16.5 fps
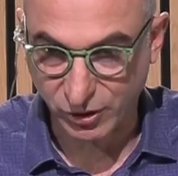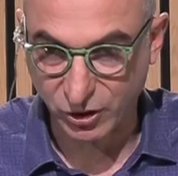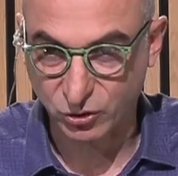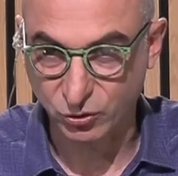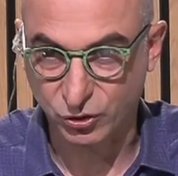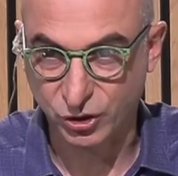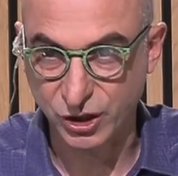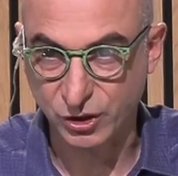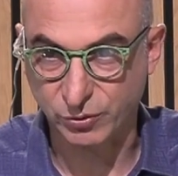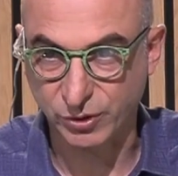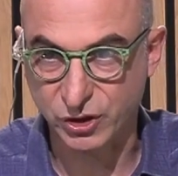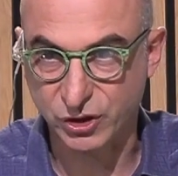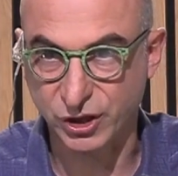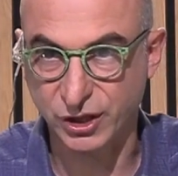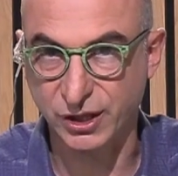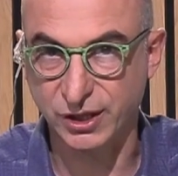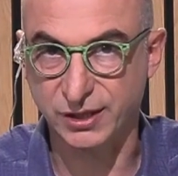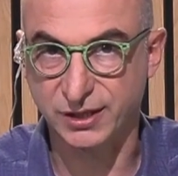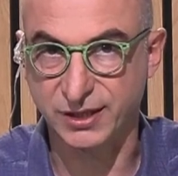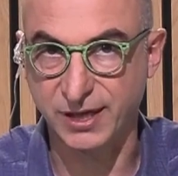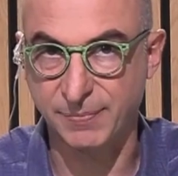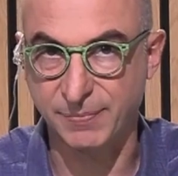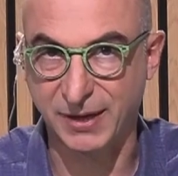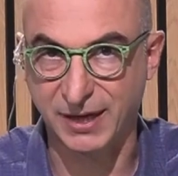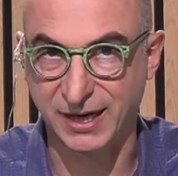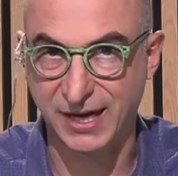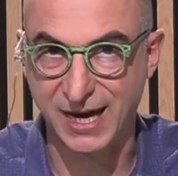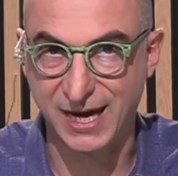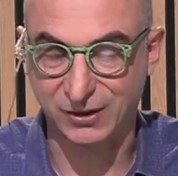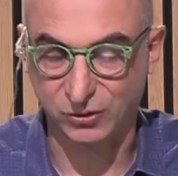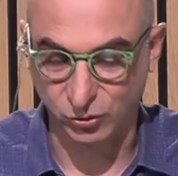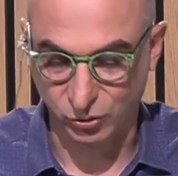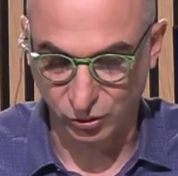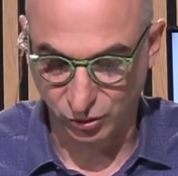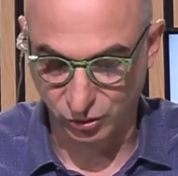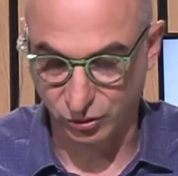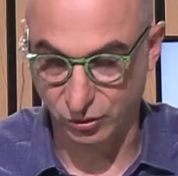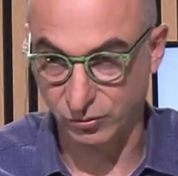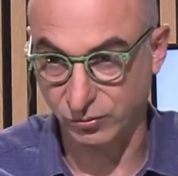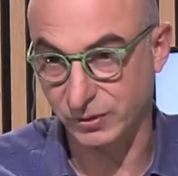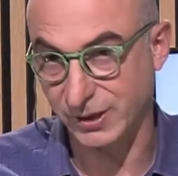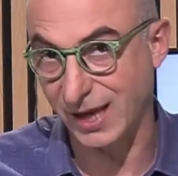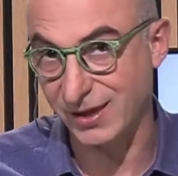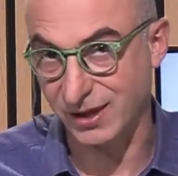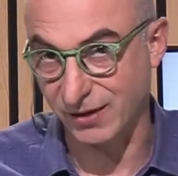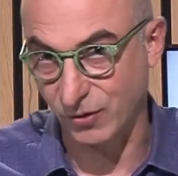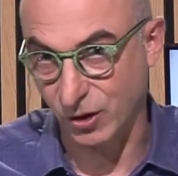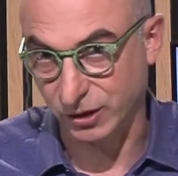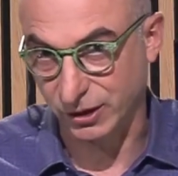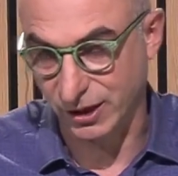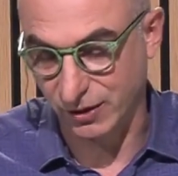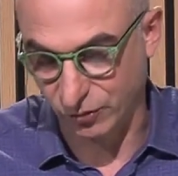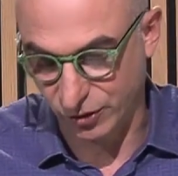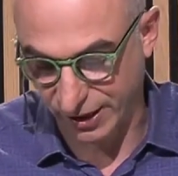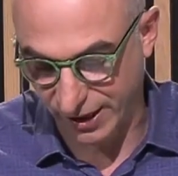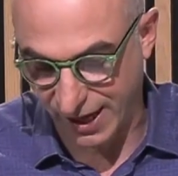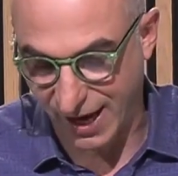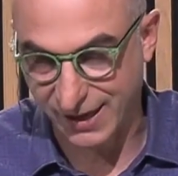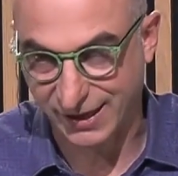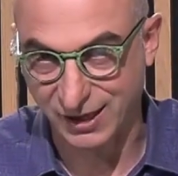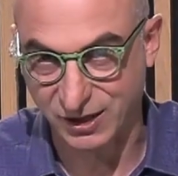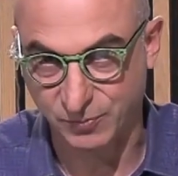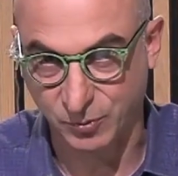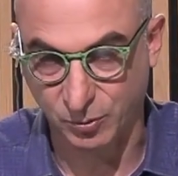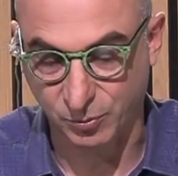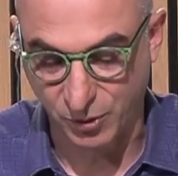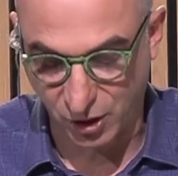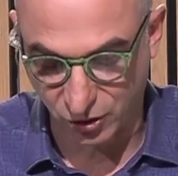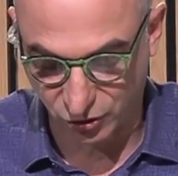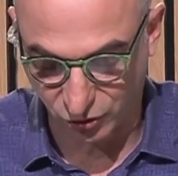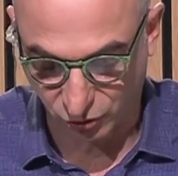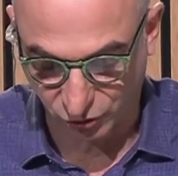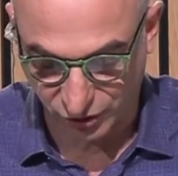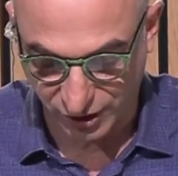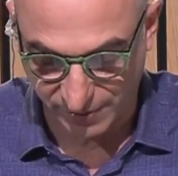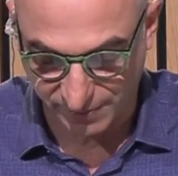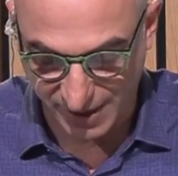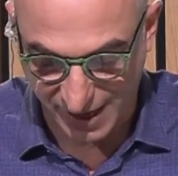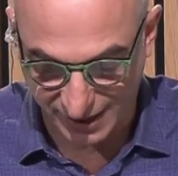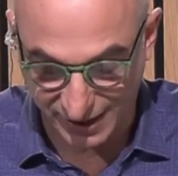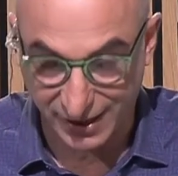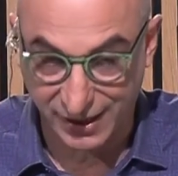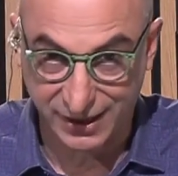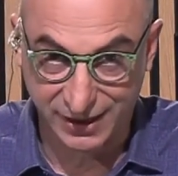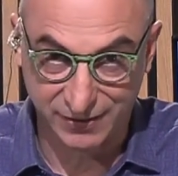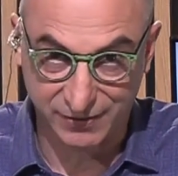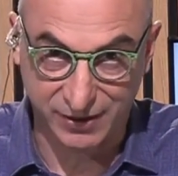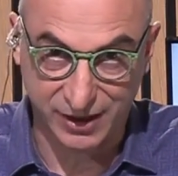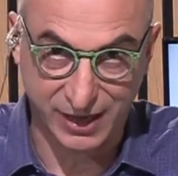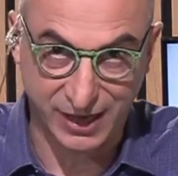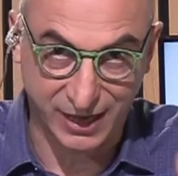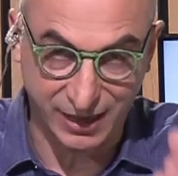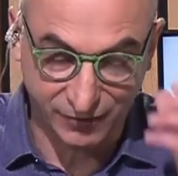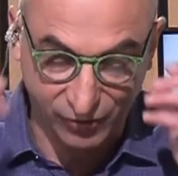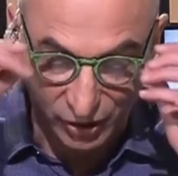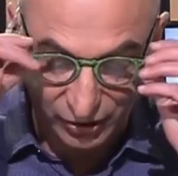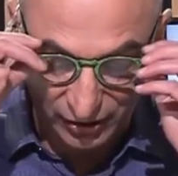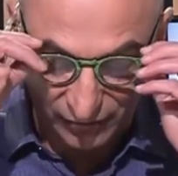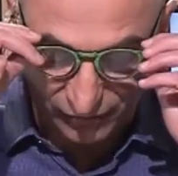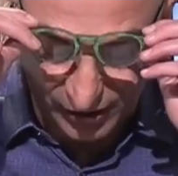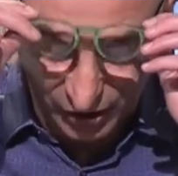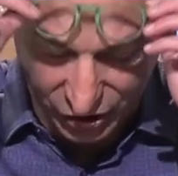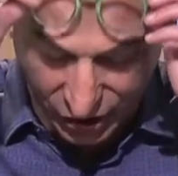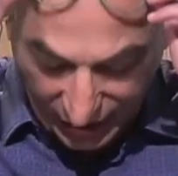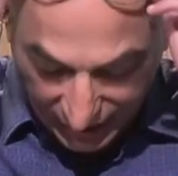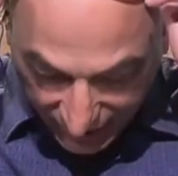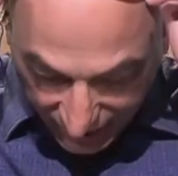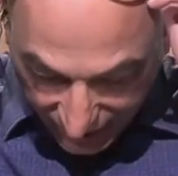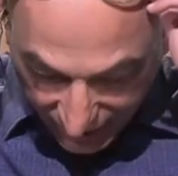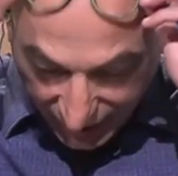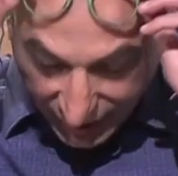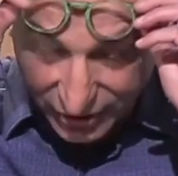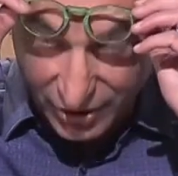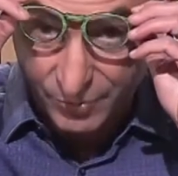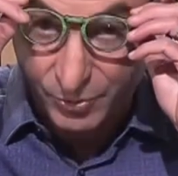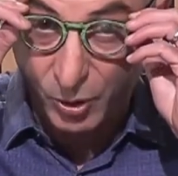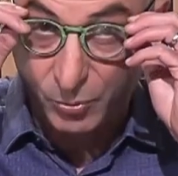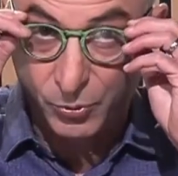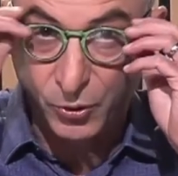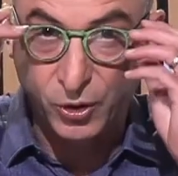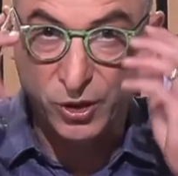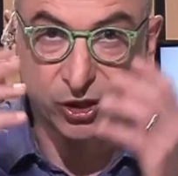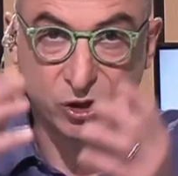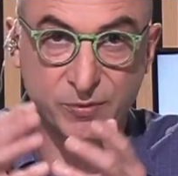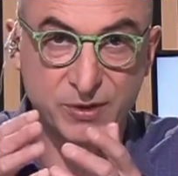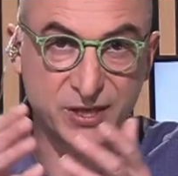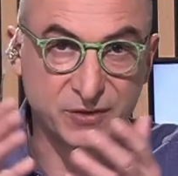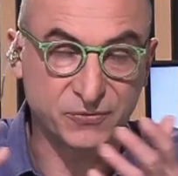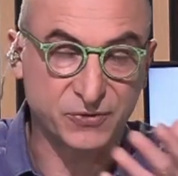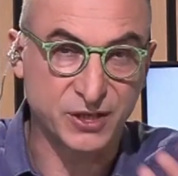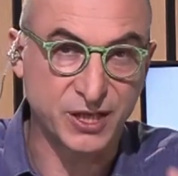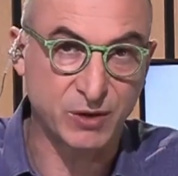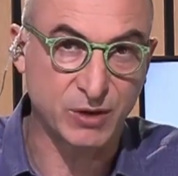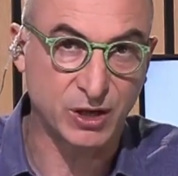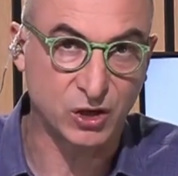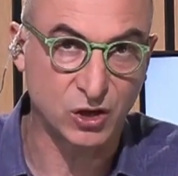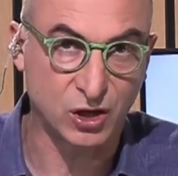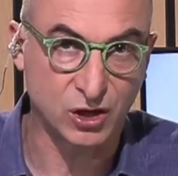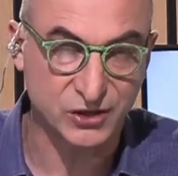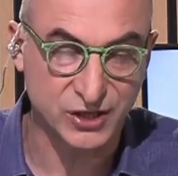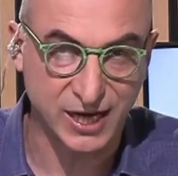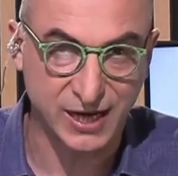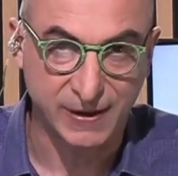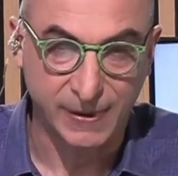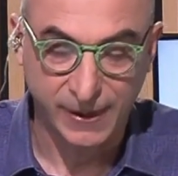che sul 5G si è parlato tante volte, devo dire anche a sproposito se ne parla e, e alle volte invece si propone come se sia una cosa